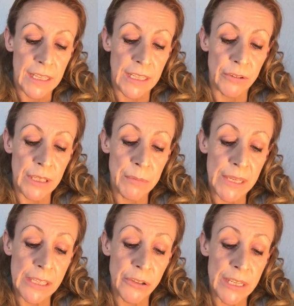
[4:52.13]
Elohim,
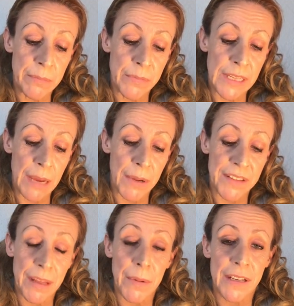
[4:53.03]
Elohim, lama
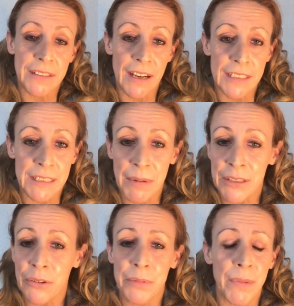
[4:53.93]
sabachthani,
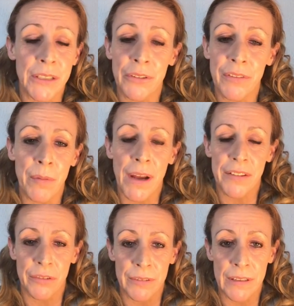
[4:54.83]
mein Gott, mein Gott, warum
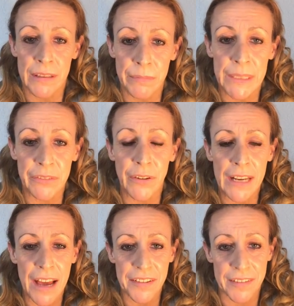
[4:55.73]
hast du mich
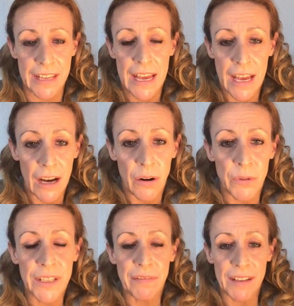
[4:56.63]
verlassen?
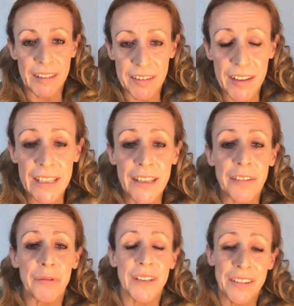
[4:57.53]
Und es war tatsächlich
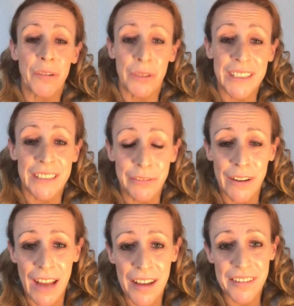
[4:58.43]
so, dass Gott ihn
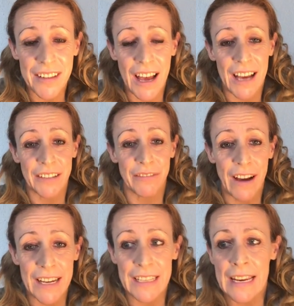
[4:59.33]
verlassen hat,
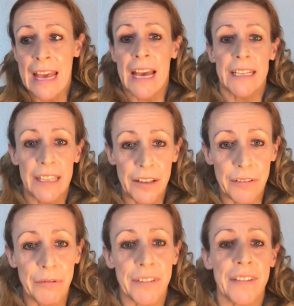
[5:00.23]
weil
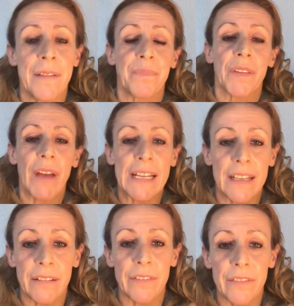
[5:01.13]
Jesus, weil
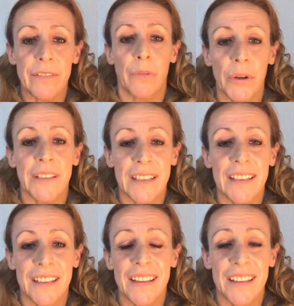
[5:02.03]
Gott
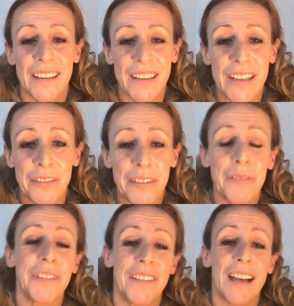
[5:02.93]
Jesus
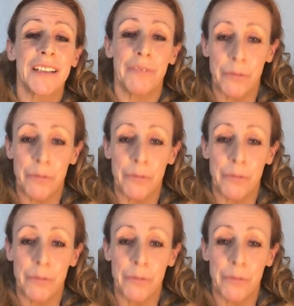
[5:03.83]
sozusagen da